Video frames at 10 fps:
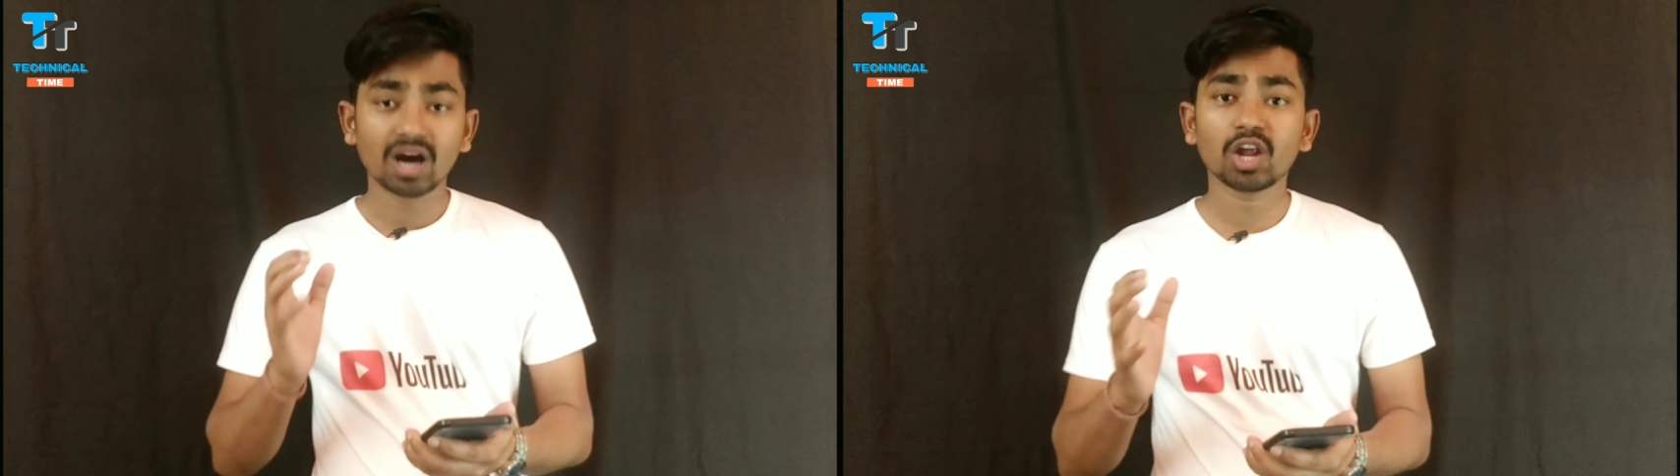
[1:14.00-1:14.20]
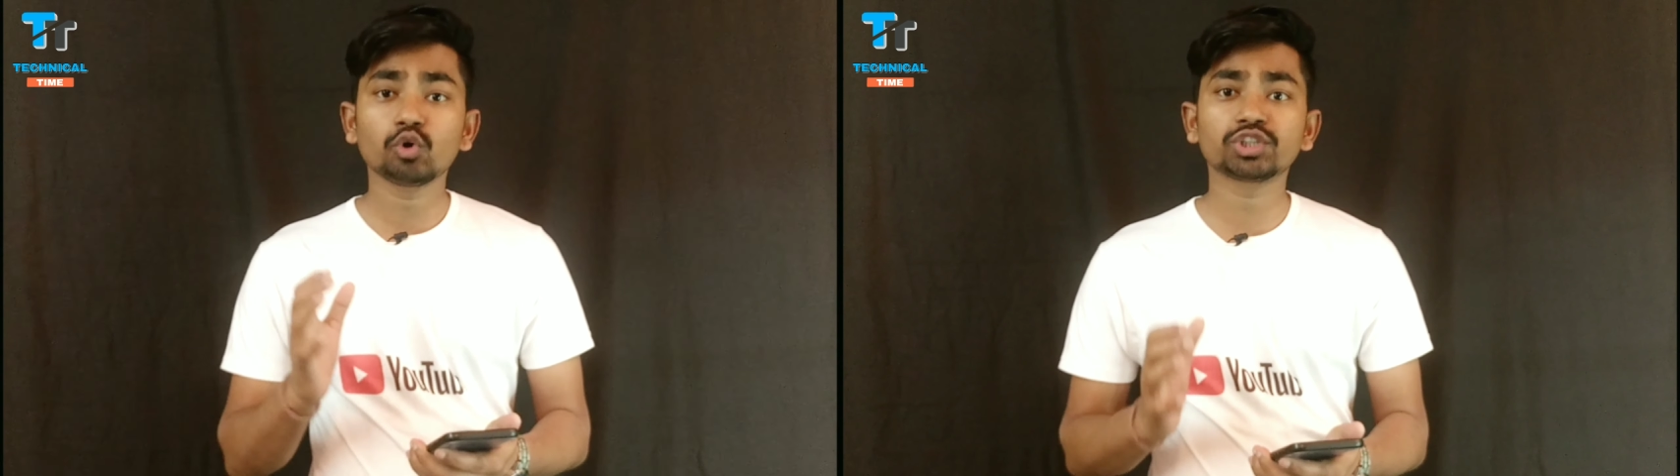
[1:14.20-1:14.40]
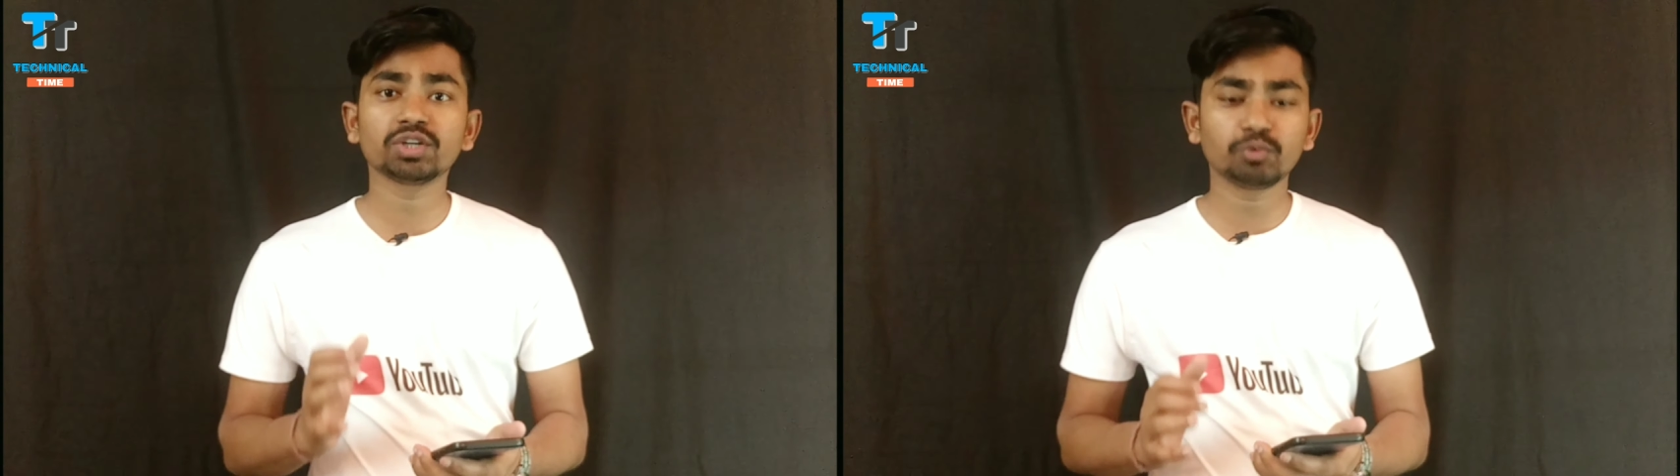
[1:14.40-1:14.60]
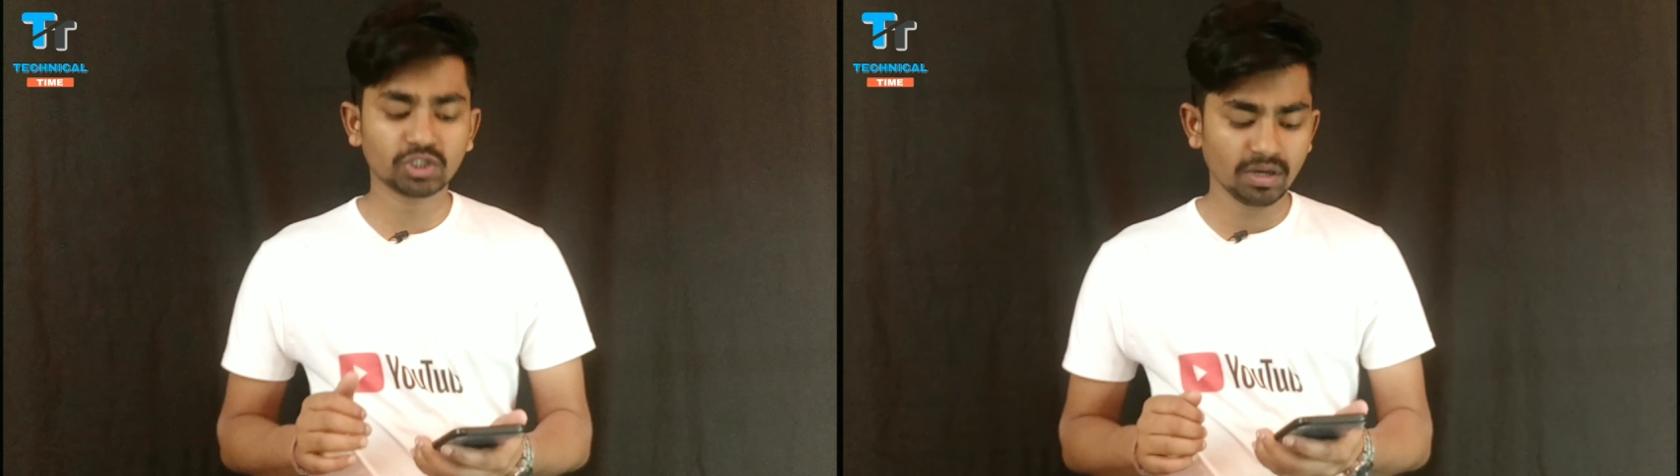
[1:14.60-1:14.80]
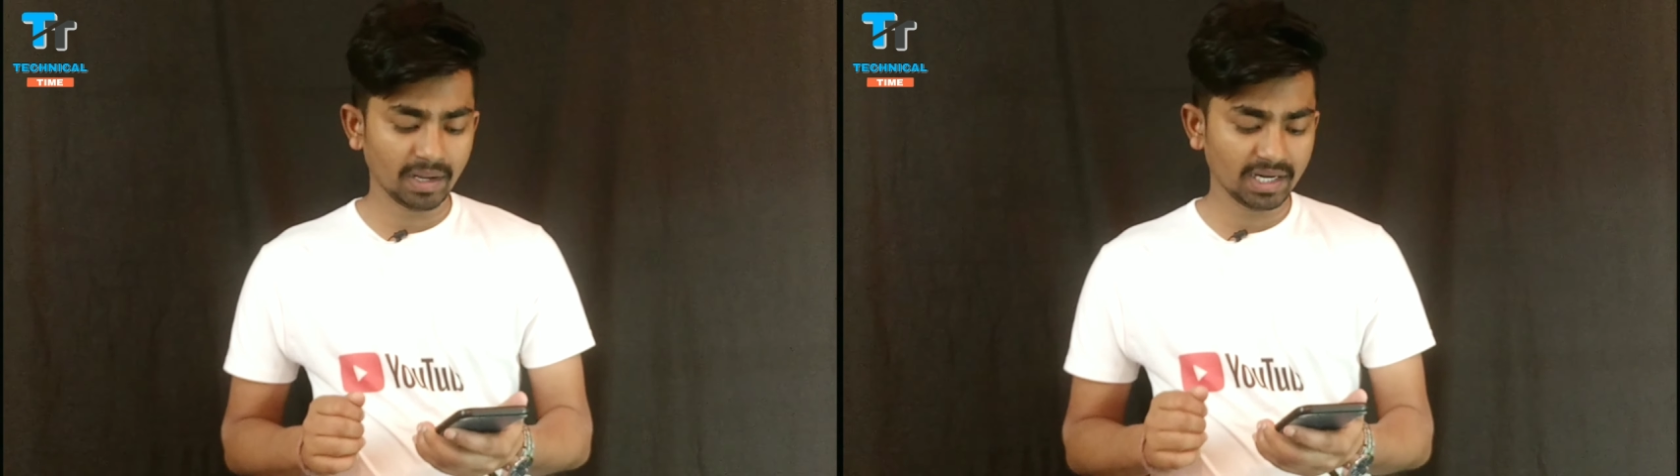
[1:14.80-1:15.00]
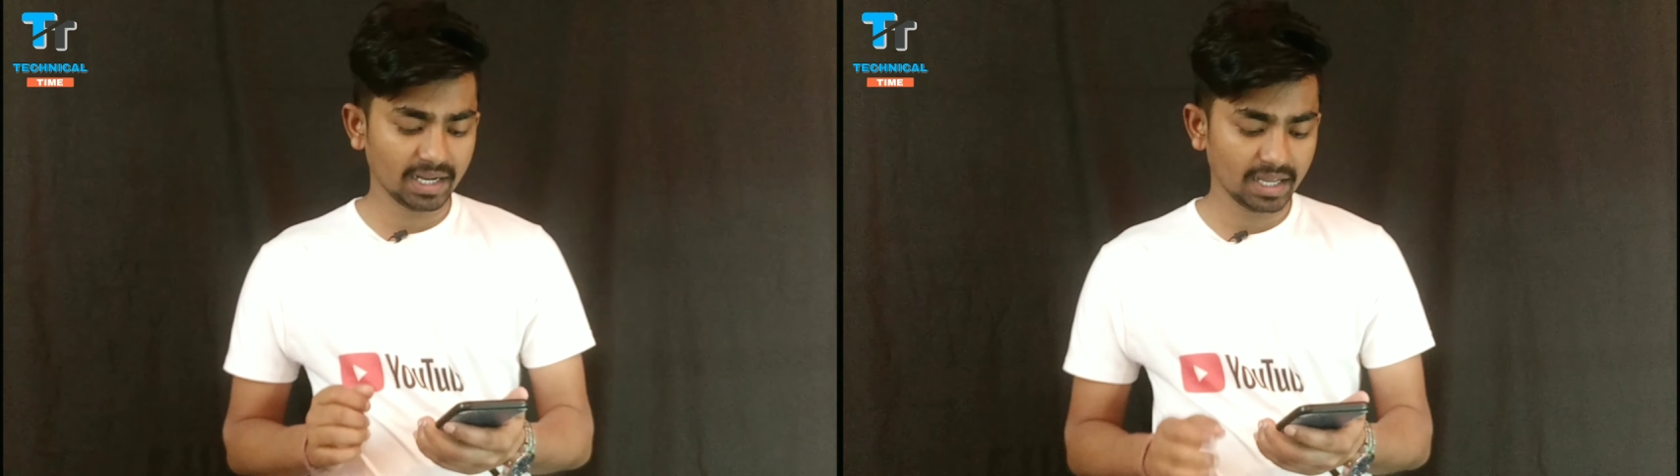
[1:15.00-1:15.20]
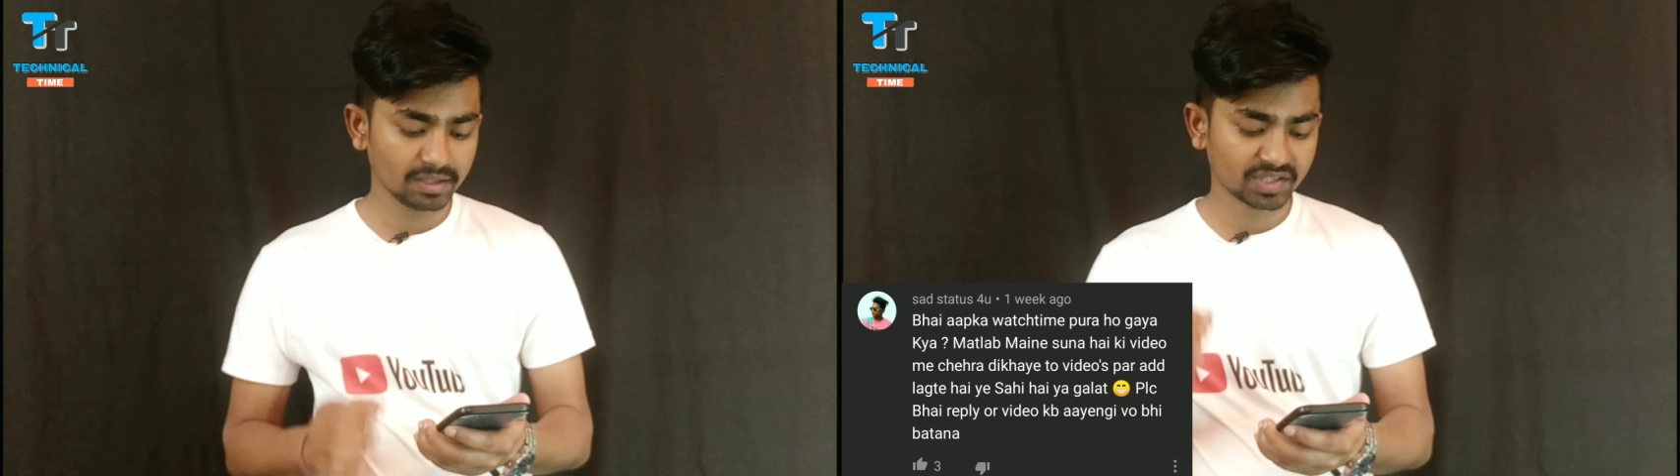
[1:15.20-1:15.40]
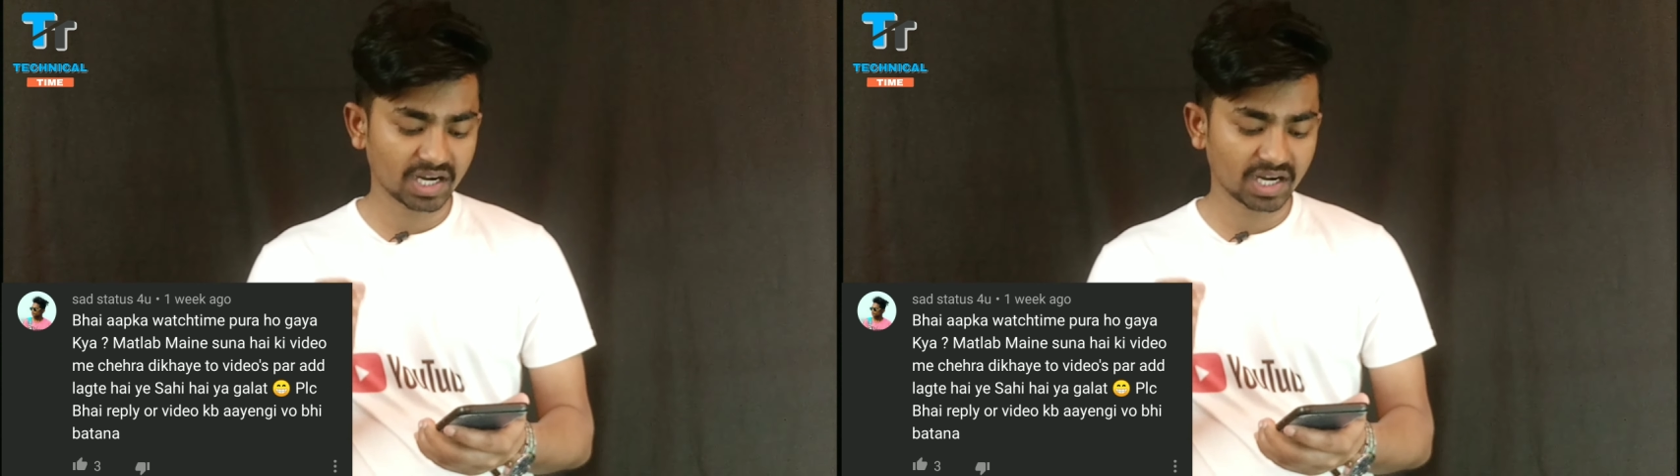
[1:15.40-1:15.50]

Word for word: अगला क्वेश्चन पूछने वाले हैं